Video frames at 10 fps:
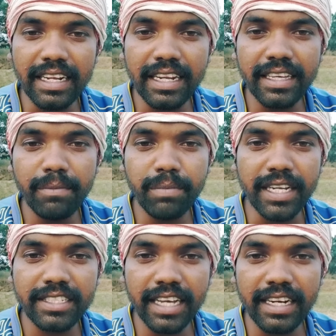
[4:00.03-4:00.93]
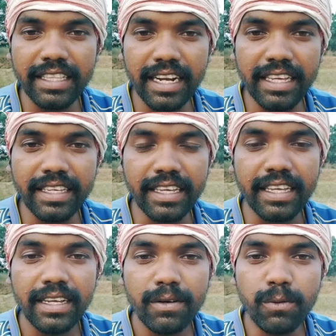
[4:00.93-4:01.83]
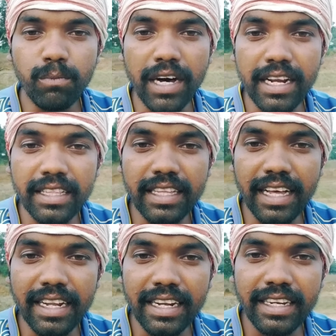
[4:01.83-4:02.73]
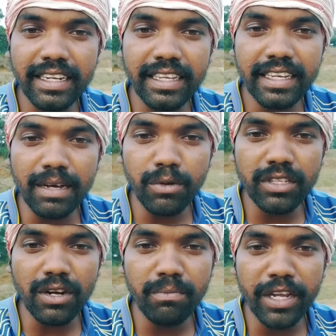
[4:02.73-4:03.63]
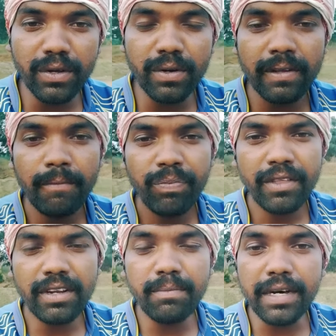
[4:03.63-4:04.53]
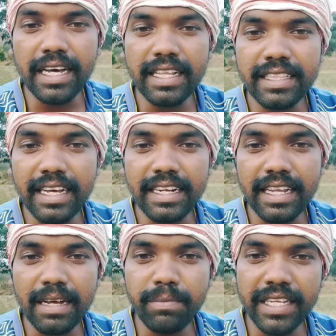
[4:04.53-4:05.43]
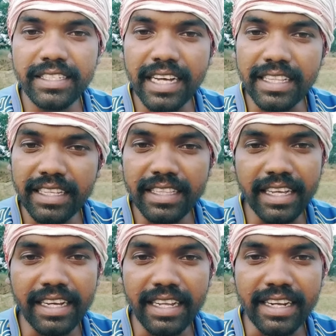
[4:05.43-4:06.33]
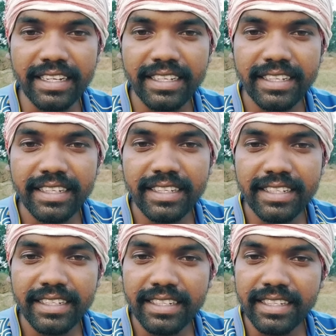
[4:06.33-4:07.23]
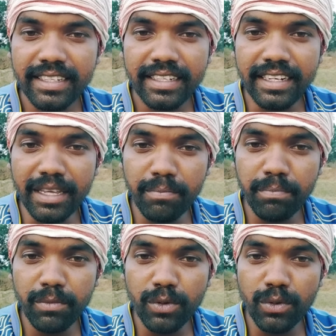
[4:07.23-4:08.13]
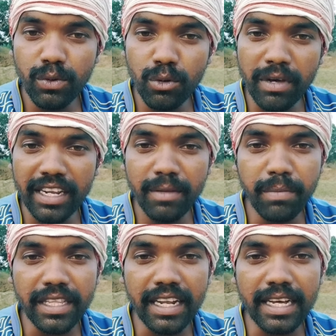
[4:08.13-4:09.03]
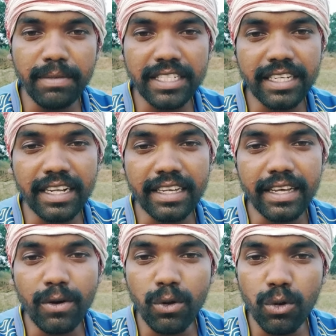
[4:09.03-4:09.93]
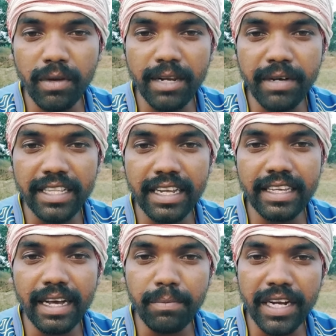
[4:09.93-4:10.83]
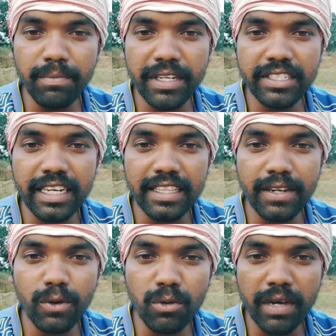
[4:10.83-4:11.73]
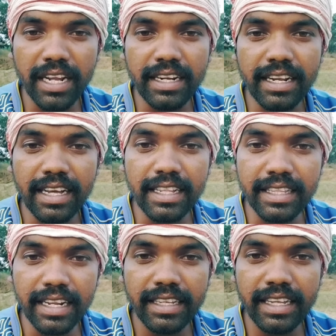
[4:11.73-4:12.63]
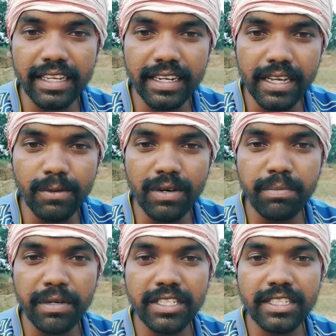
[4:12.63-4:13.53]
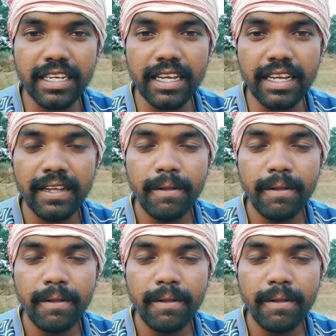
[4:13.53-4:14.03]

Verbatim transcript: आलर के ही पहचान इंद्रा ही के भारत ता आलार इन एक आम उतार मेनोर बोले भारत ता आलार अपना जाति तेंगनर नीम उर्मार की पता लगा बाज करा के और होरमारी मखदार की अपन अपन जाति हरमा रखनार खादार ती लेकर के कोहा पच का